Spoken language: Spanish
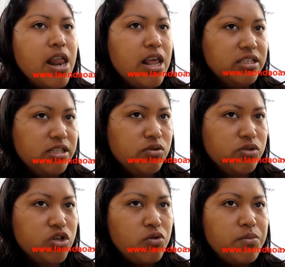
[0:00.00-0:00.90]
de la
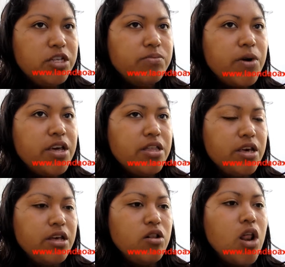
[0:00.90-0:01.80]
institución misma
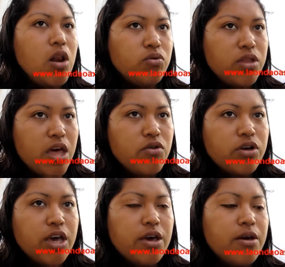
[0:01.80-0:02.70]
y del alumnado
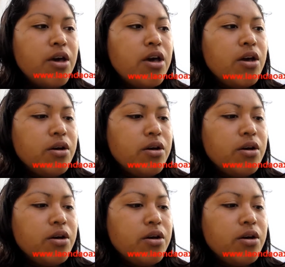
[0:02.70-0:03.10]
que